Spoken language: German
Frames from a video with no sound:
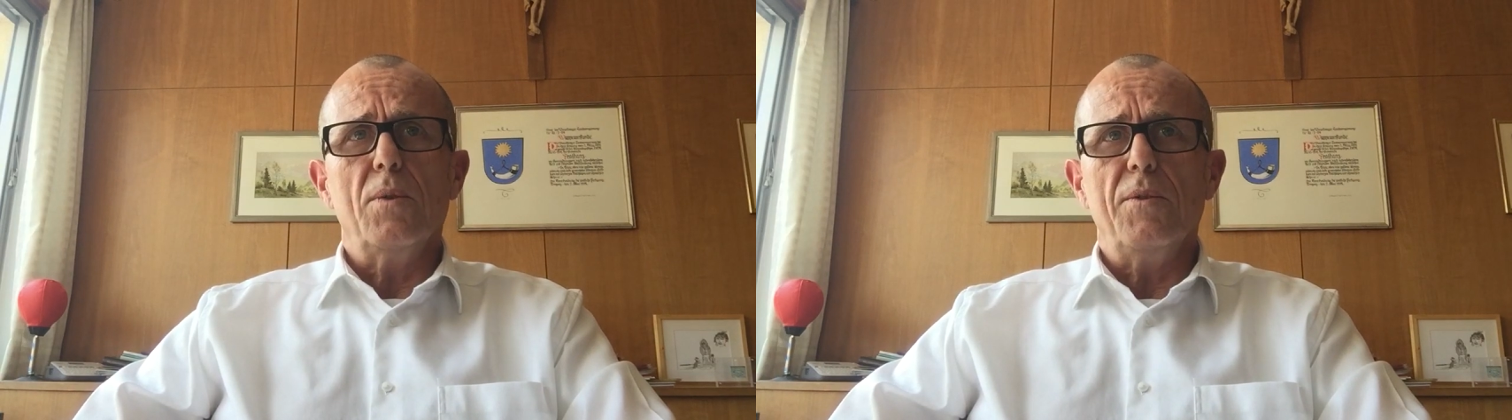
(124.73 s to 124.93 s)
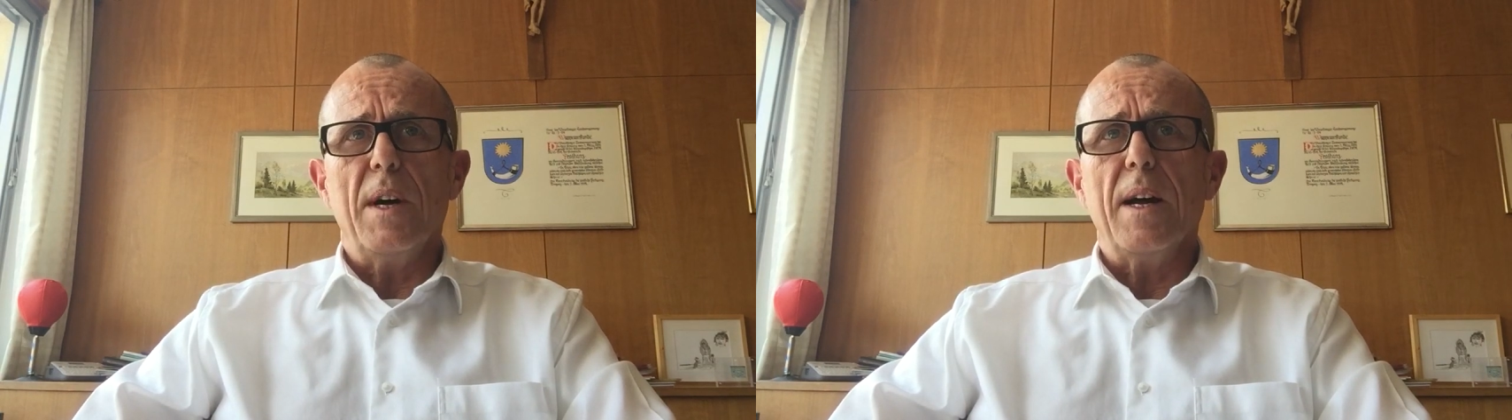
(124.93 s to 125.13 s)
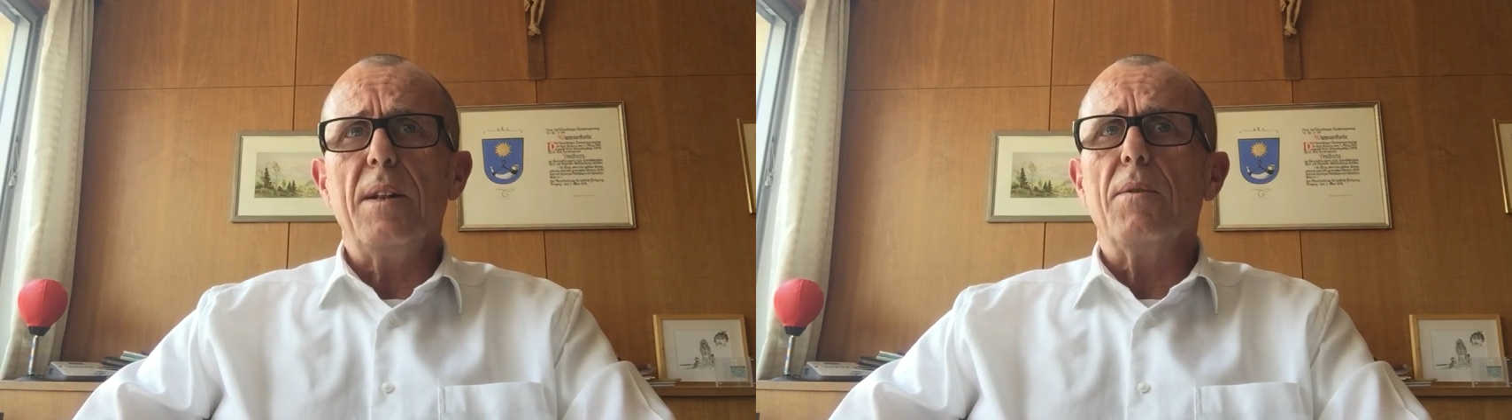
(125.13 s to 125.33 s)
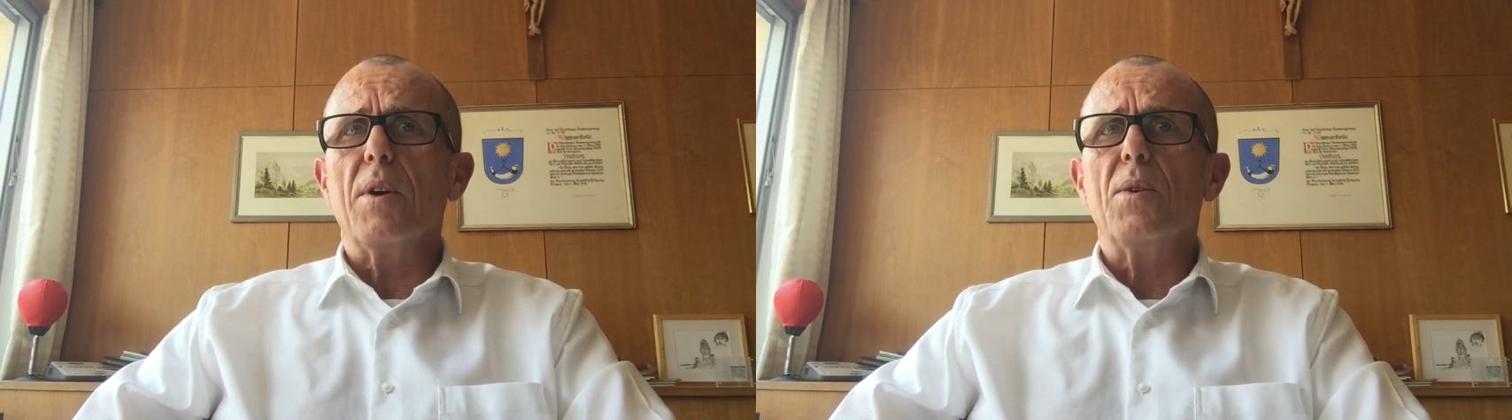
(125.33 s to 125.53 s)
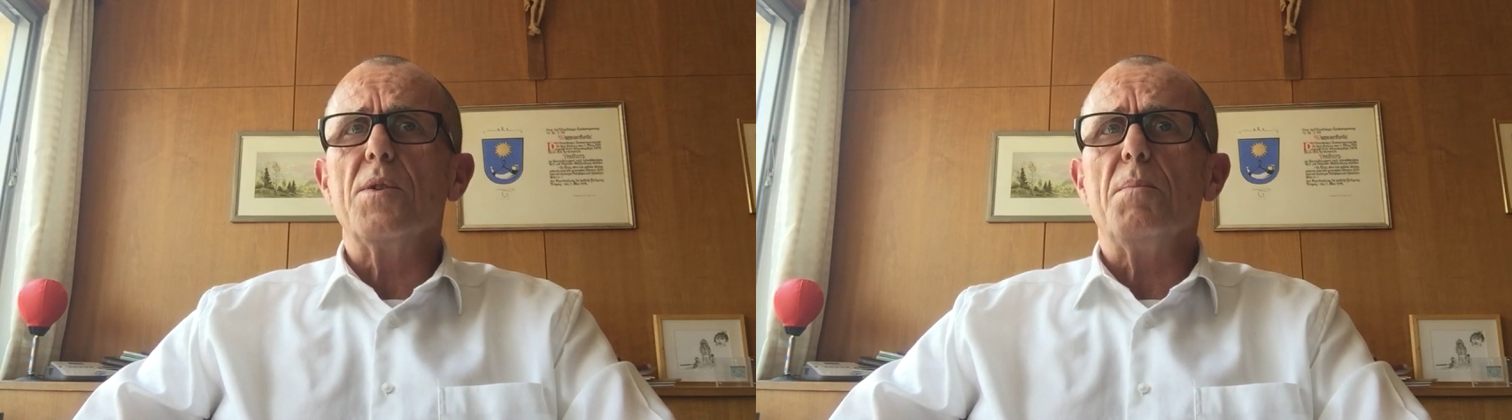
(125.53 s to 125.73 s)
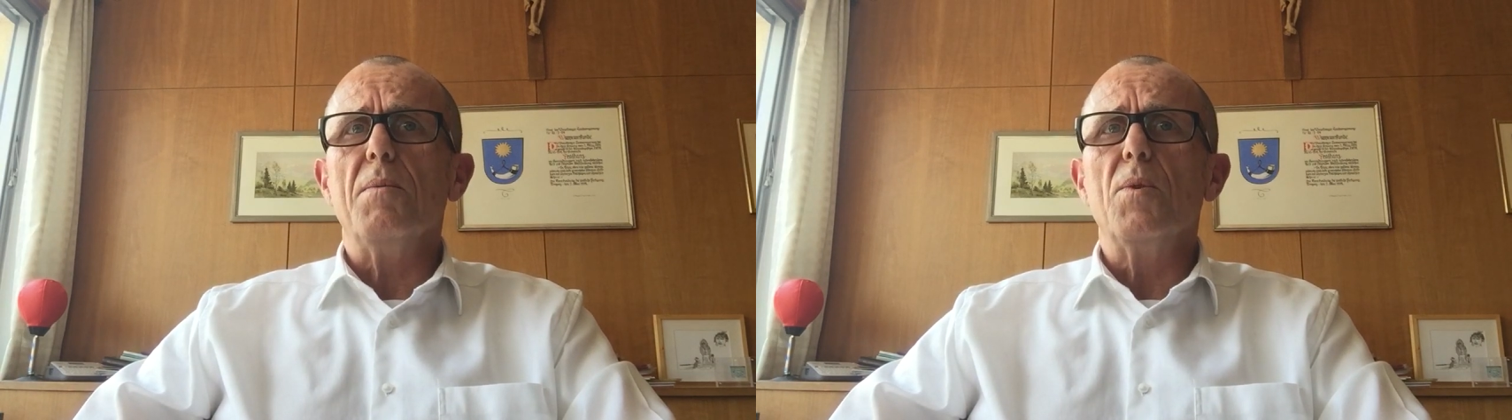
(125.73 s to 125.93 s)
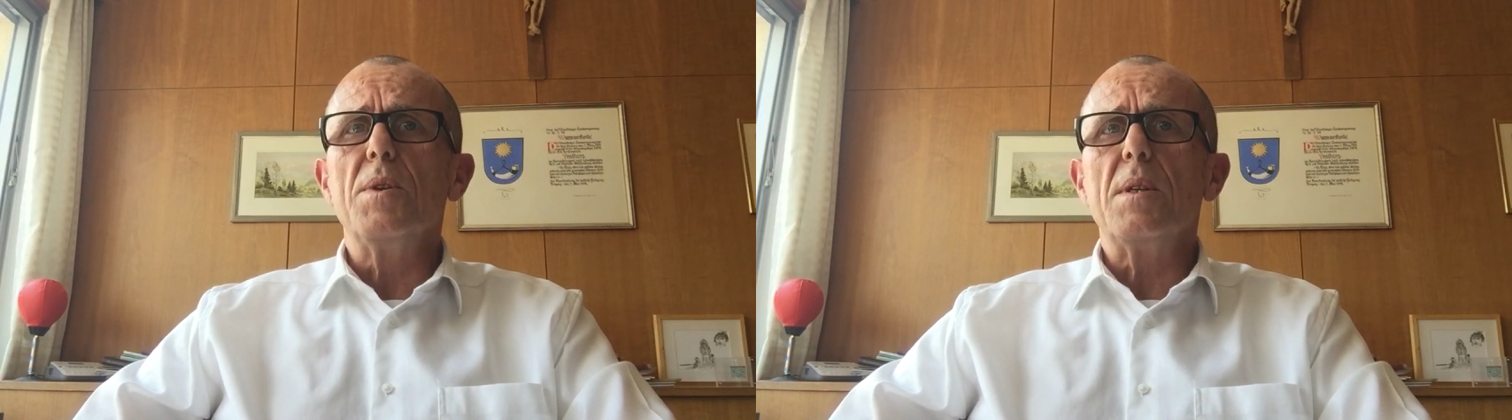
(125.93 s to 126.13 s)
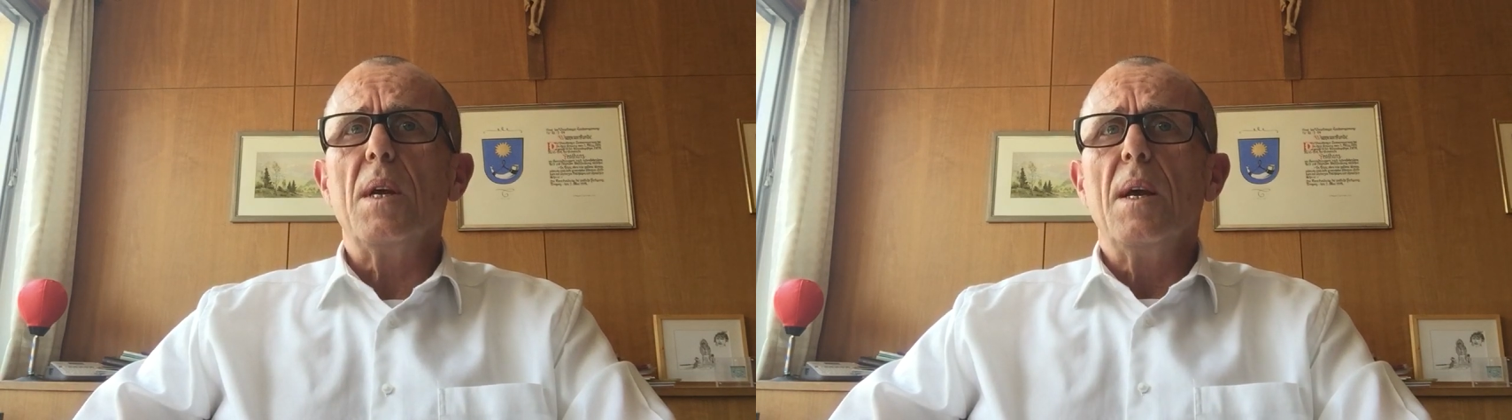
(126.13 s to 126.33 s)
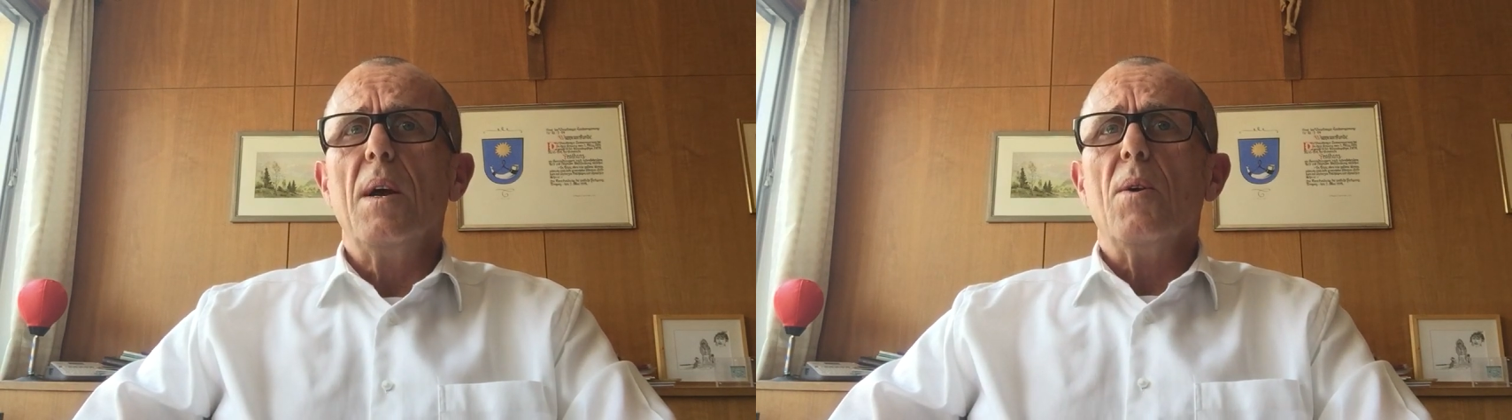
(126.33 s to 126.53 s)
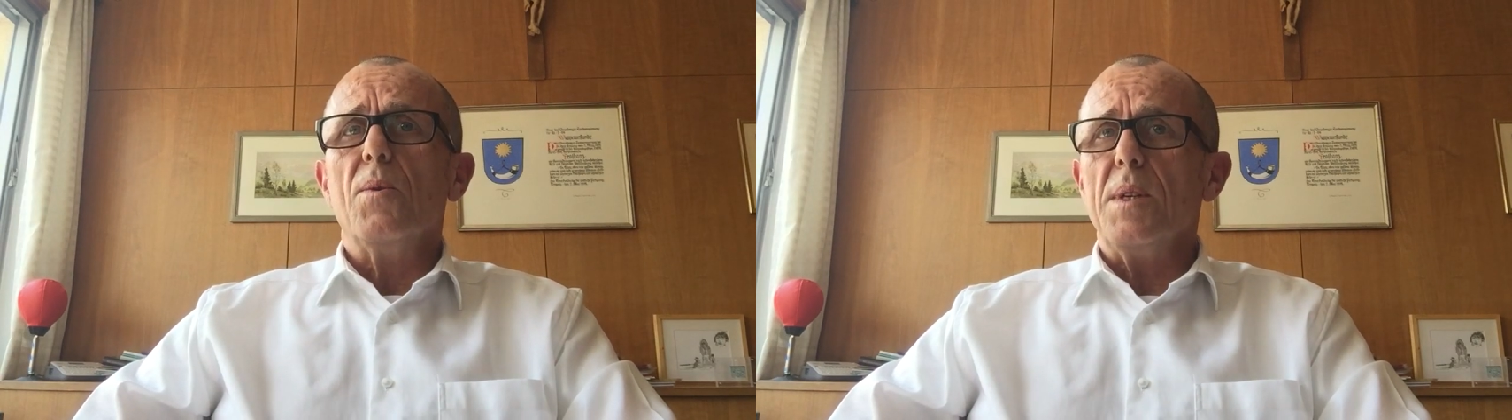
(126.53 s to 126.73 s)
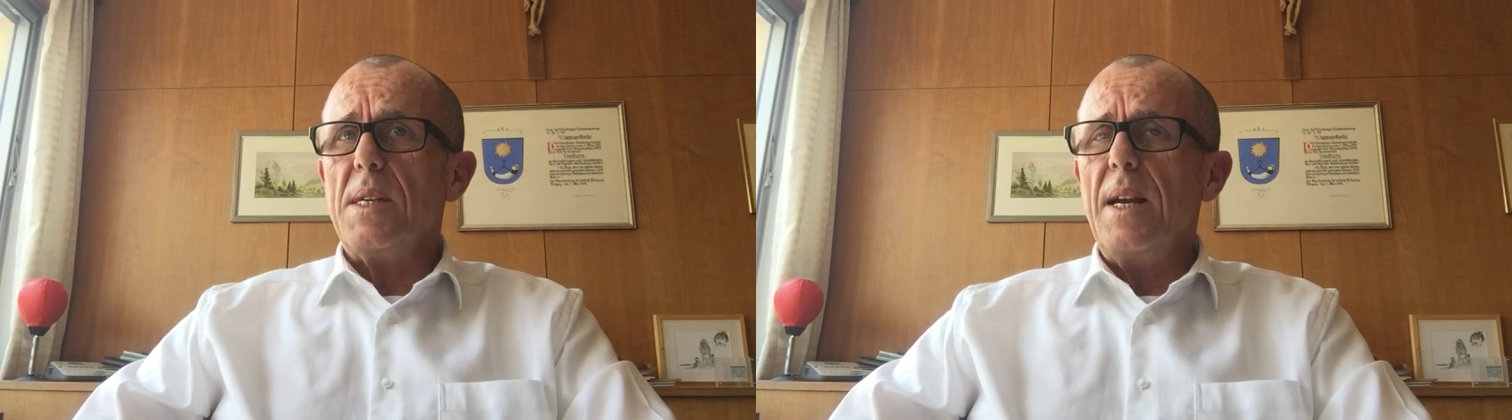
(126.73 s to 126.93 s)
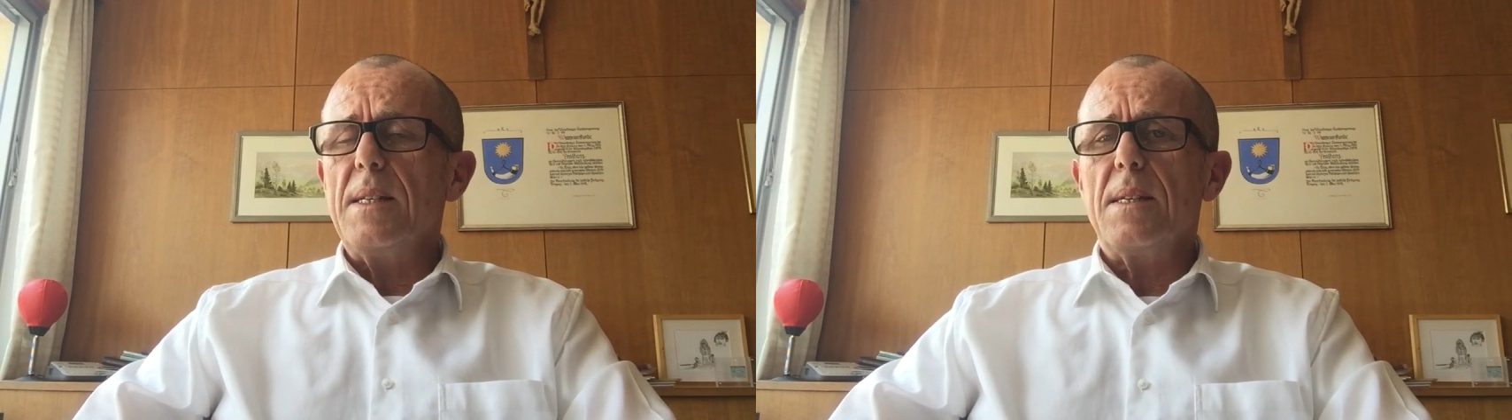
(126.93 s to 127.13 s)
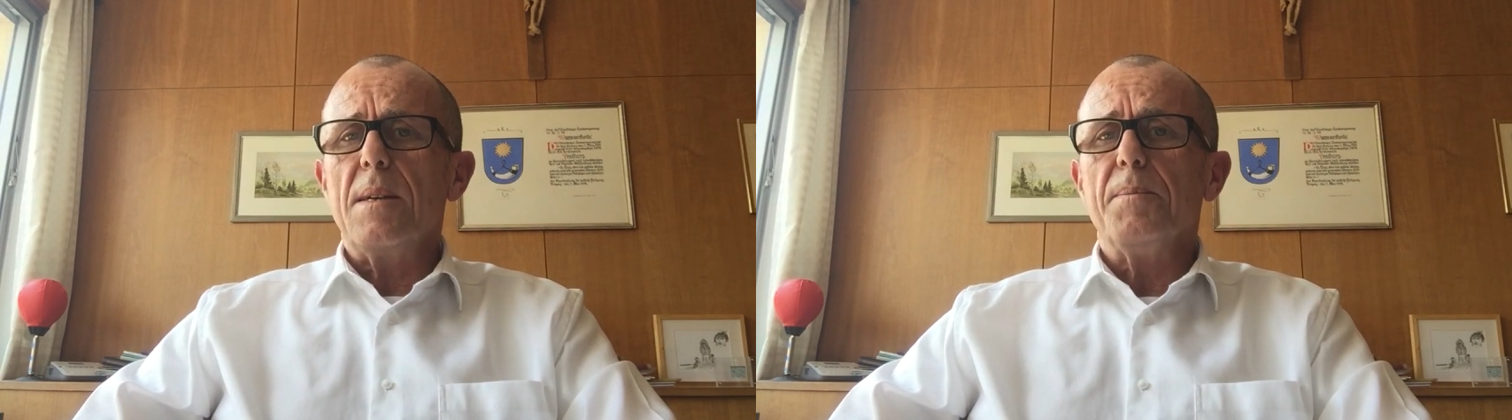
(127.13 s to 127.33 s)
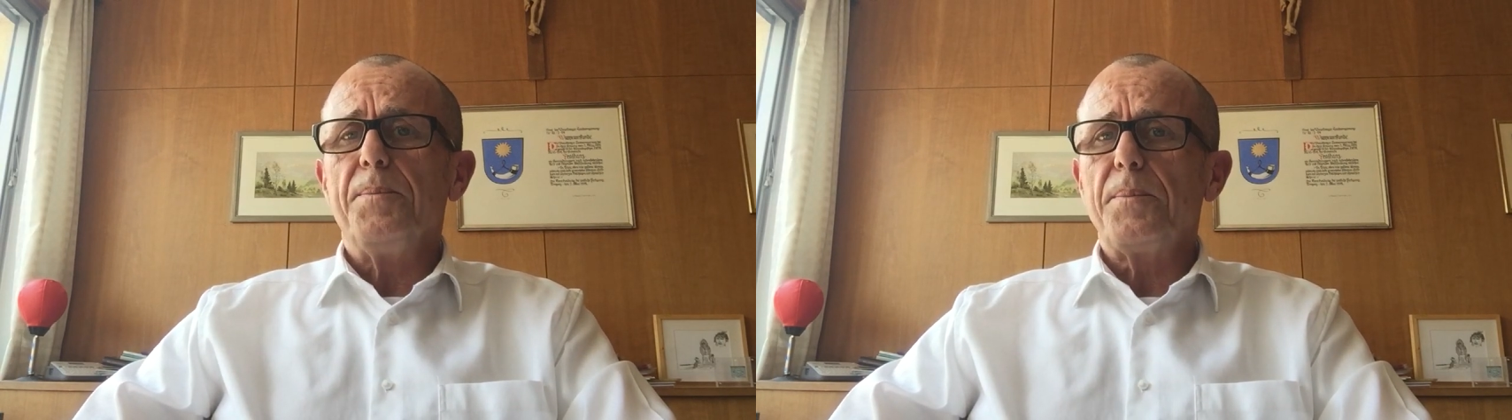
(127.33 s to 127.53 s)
und verantwortungsbewusst und setzt